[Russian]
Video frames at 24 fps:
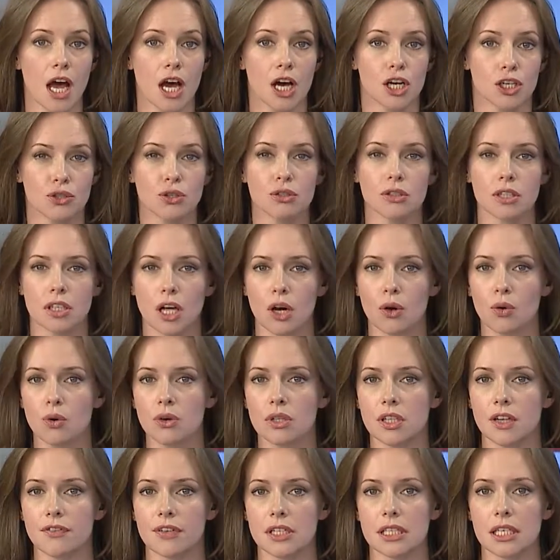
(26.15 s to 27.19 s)
Что это такое,
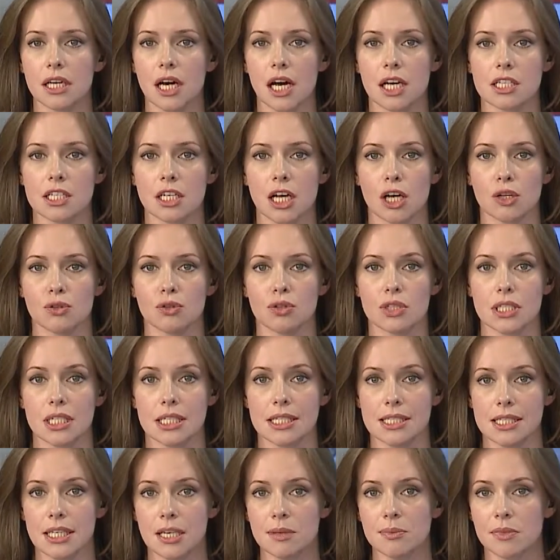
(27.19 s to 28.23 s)
наверняка знают те
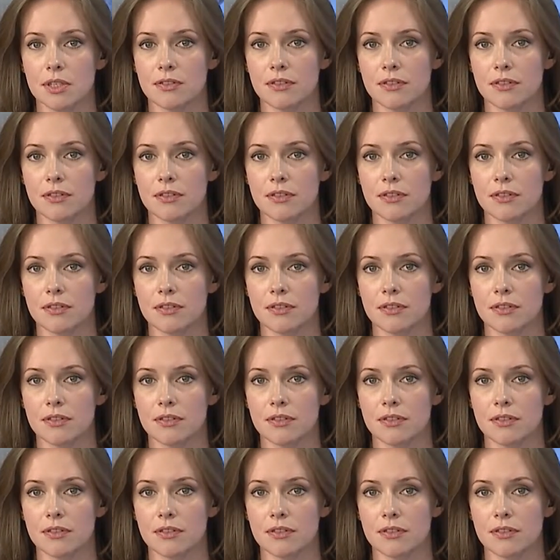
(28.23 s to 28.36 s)
семьи,